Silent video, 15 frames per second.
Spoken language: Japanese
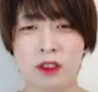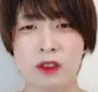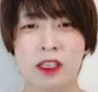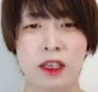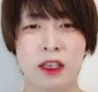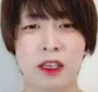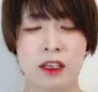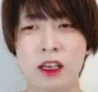緩
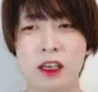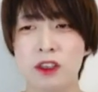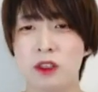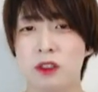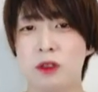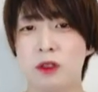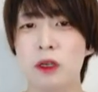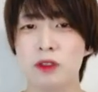急つける、
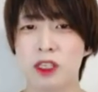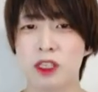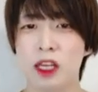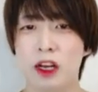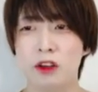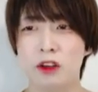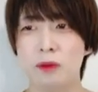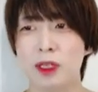緩急とかを
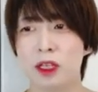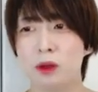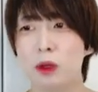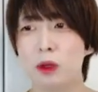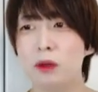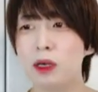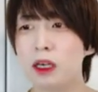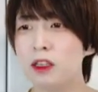つけられるみ
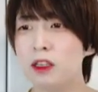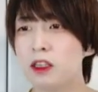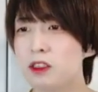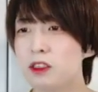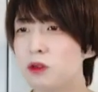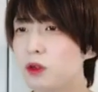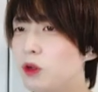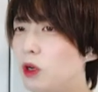たいなところは、
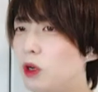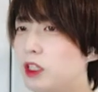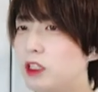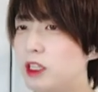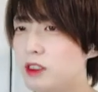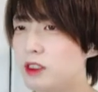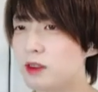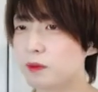すごく良
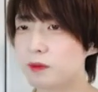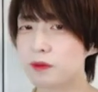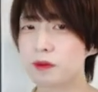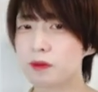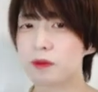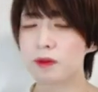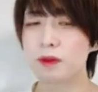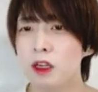かったです。
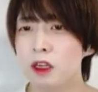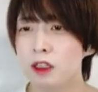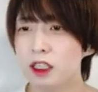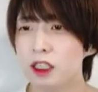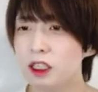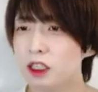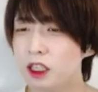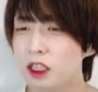
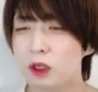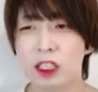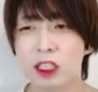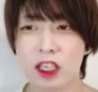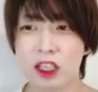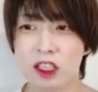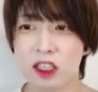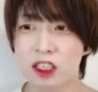ただ、えっ
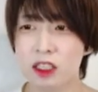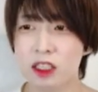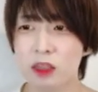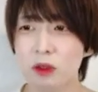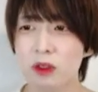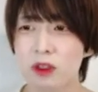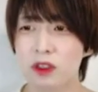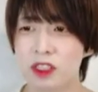と、簡単に
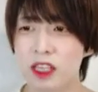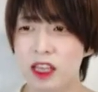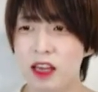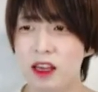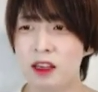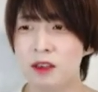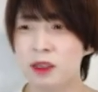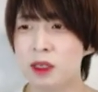感じたこととし
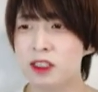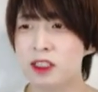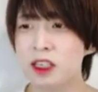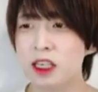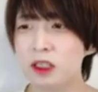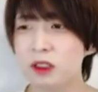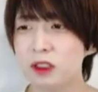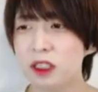て、まあ、
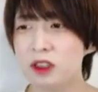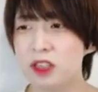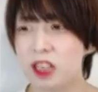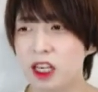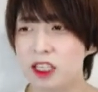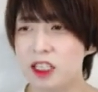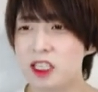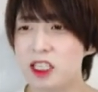スティックと手
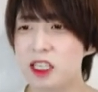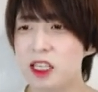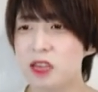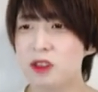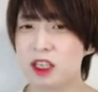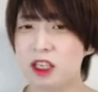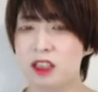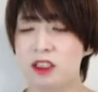の位置が一致し
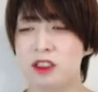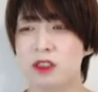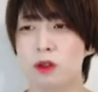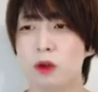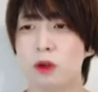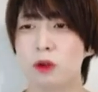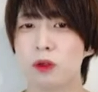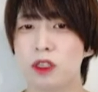ないように感
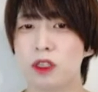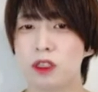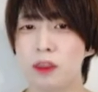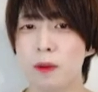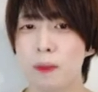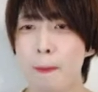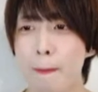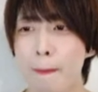じるということで
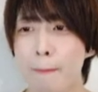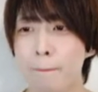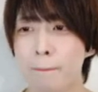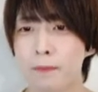すね。